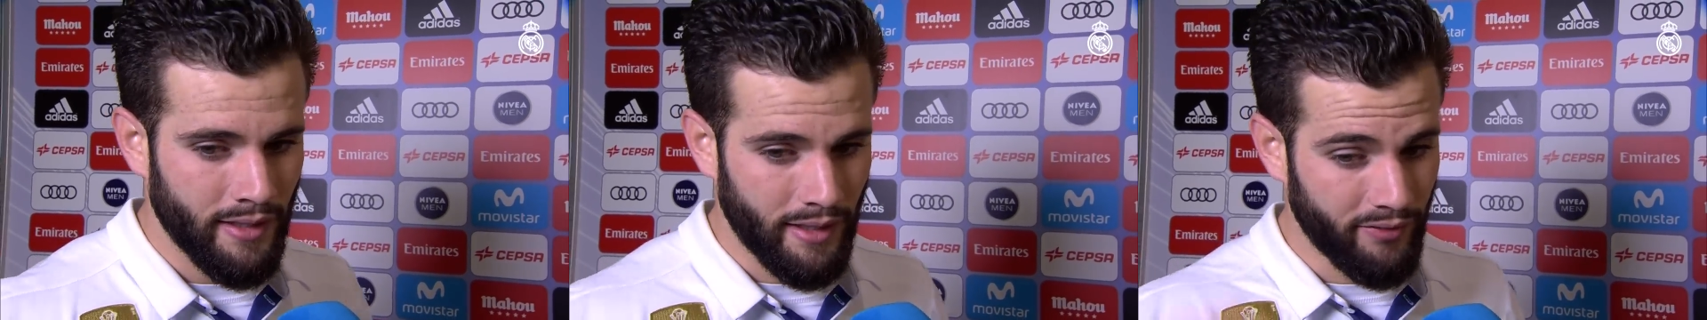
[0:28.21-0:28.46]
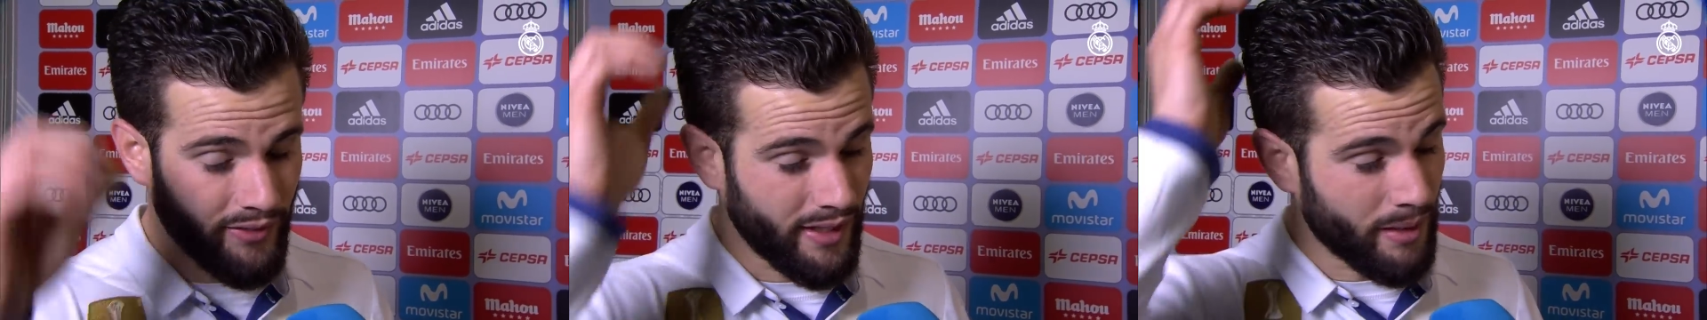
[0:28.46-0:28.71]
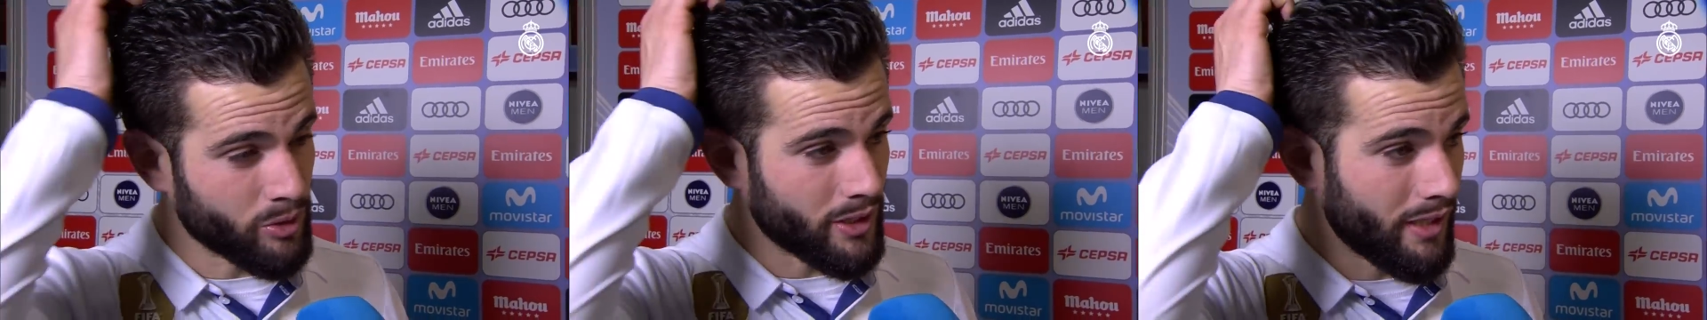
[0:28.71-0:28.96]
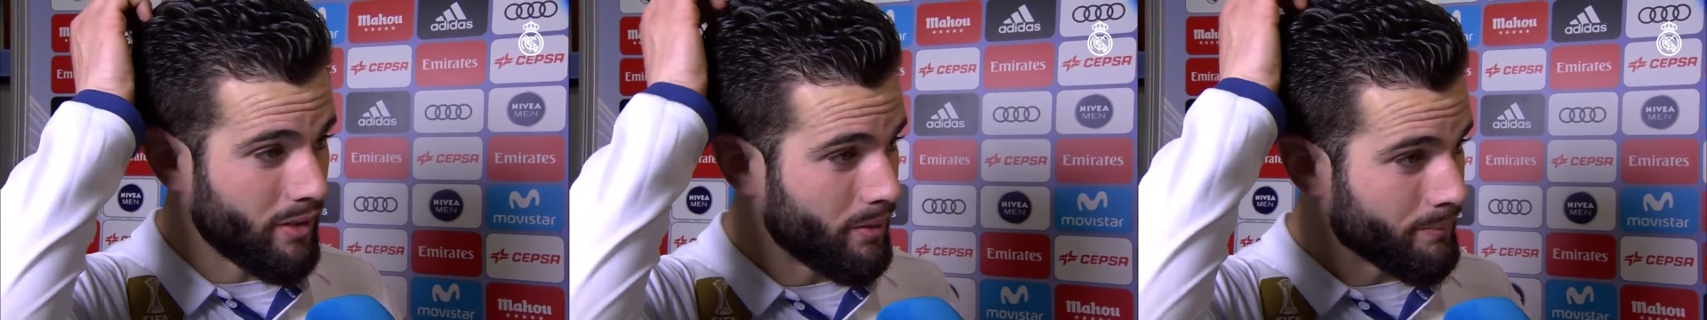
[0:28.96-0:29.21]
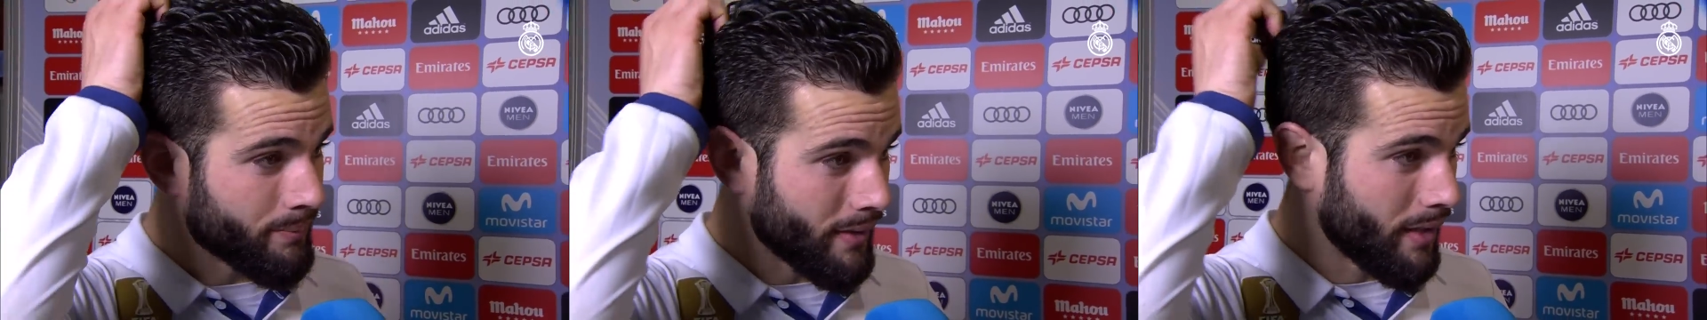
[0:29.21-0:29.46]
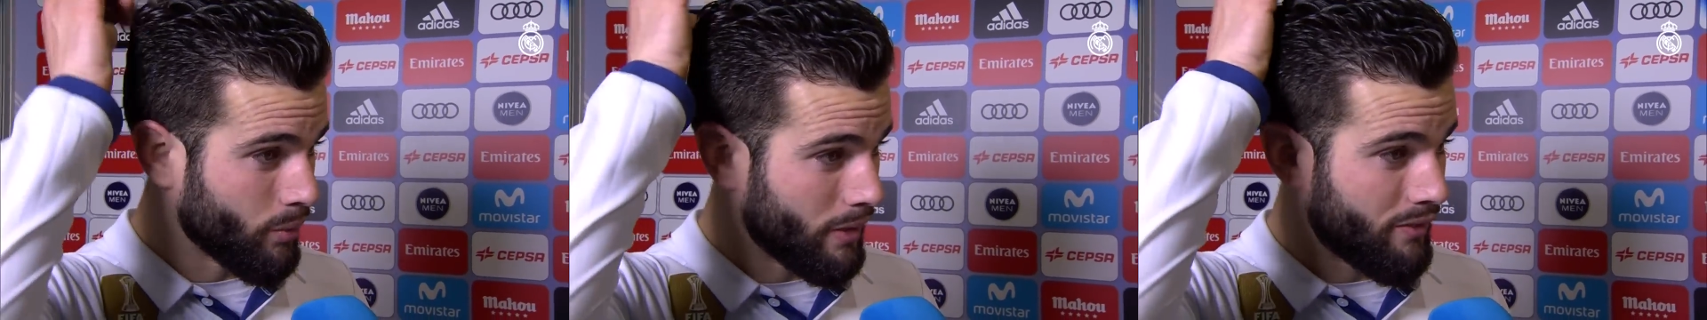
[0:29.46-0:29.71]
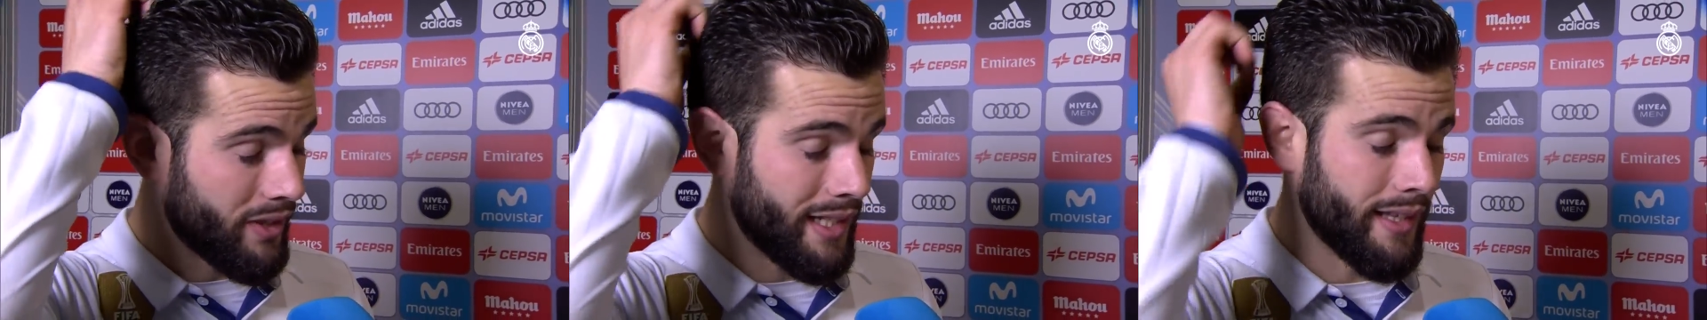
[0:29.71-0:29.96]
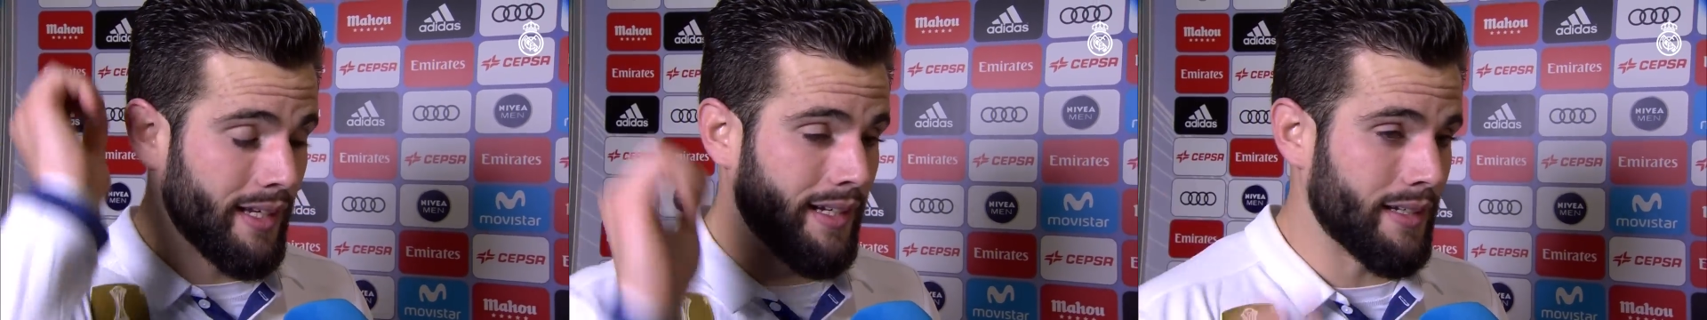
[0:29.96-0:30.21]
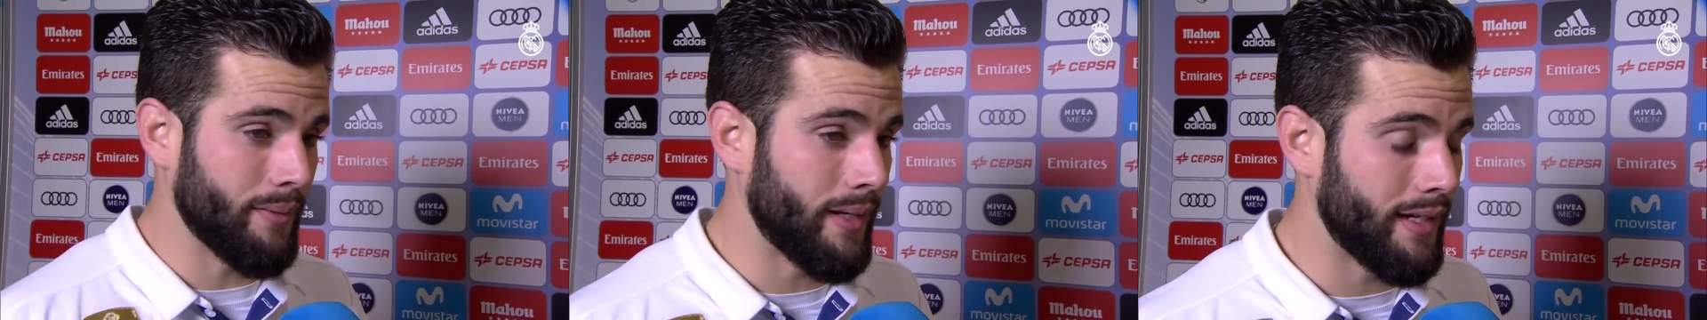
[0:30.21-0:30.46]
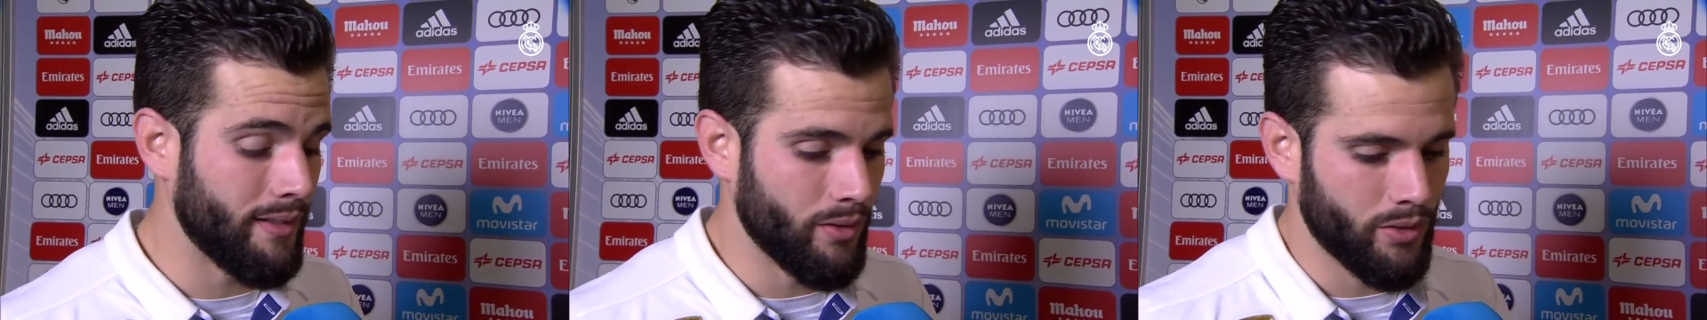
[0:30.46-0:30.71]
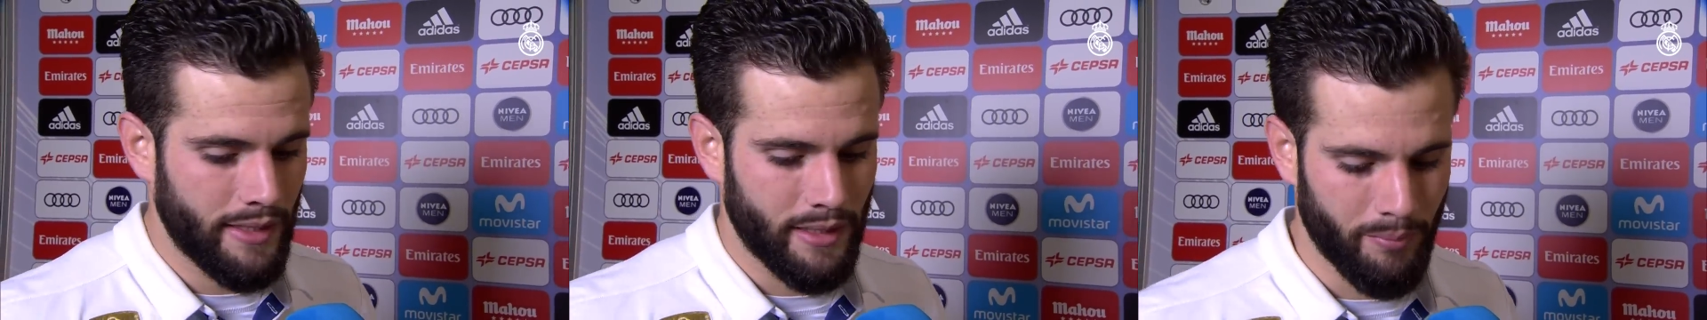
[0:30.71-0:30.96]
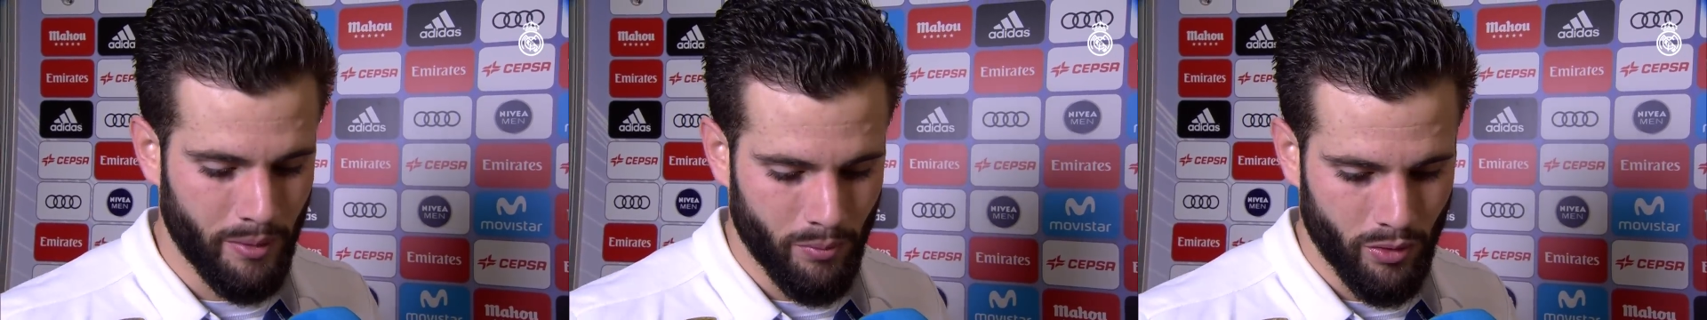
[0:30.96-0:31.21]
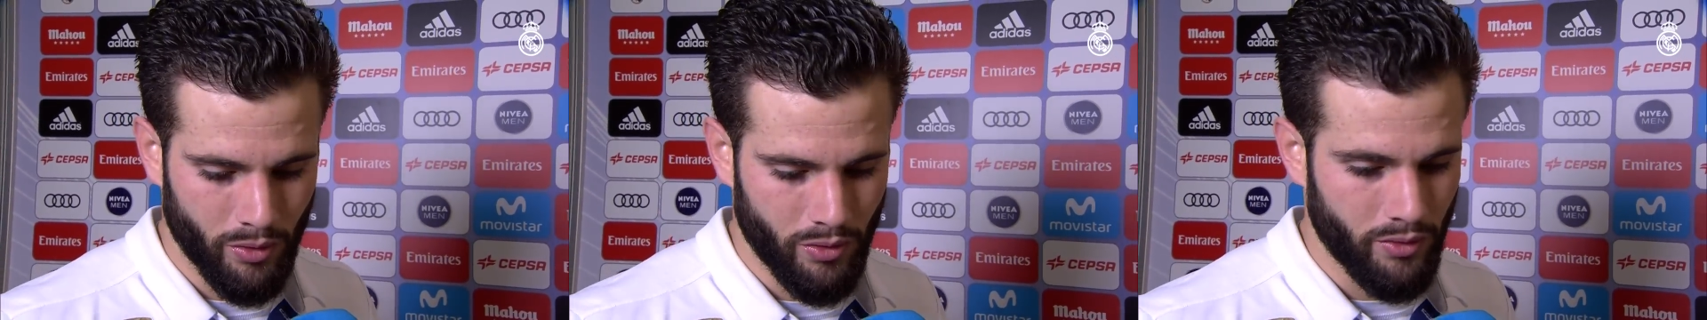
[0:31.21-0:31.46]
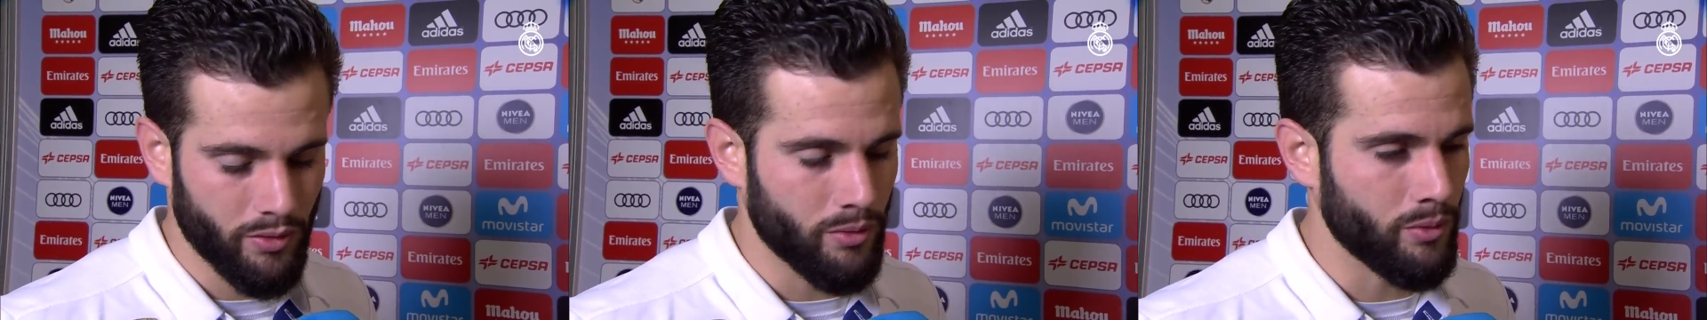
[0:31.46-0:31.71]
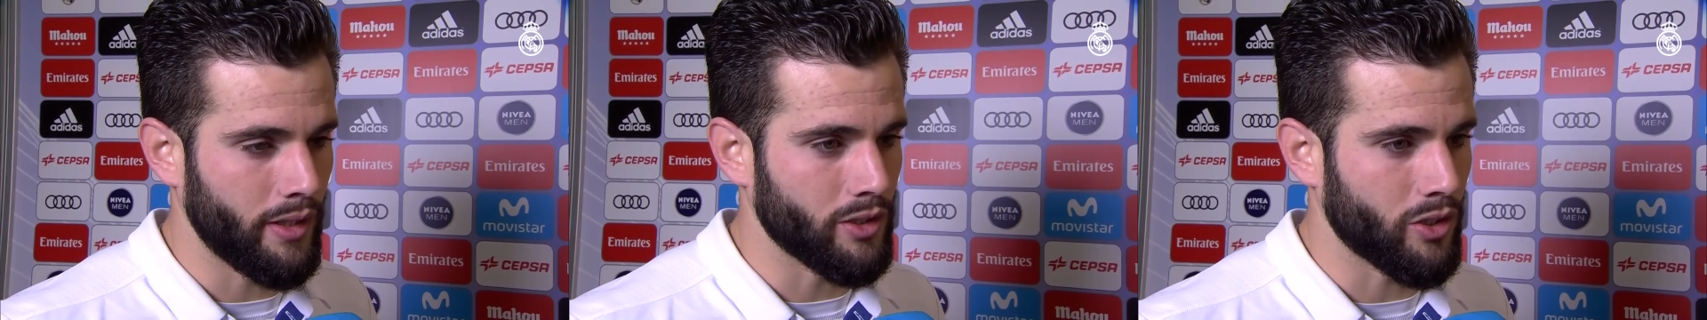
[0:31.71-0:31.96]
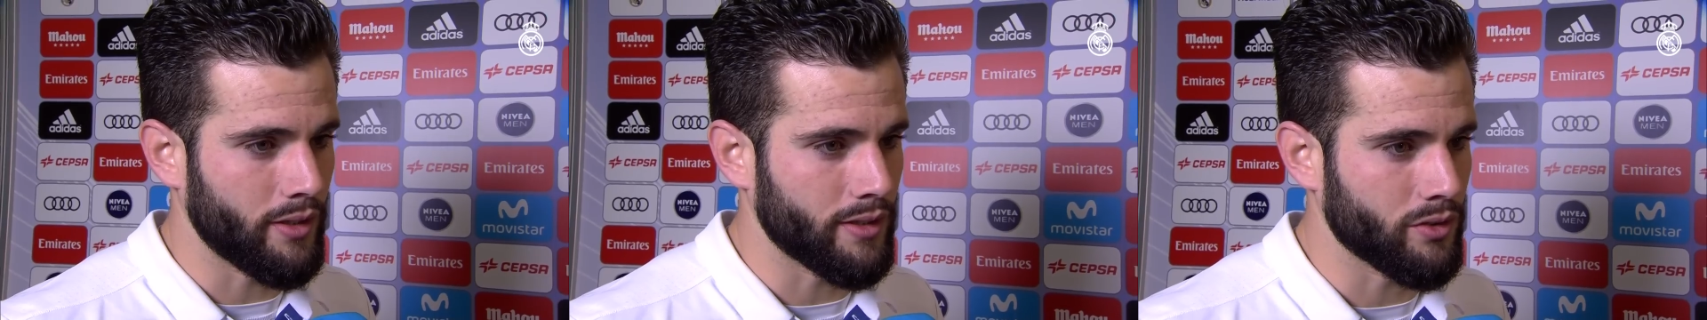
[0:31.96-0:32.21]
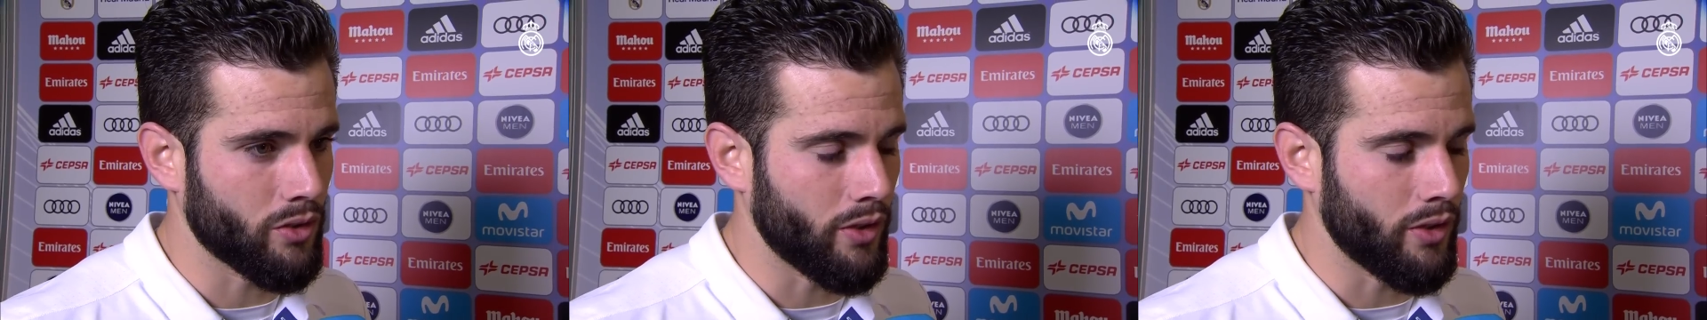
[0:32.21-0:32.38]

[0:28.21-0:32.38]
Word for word: Al final hemos dado alguna facilidad al rival, luego ya también, bueno, como te he dicho antes, ¿no?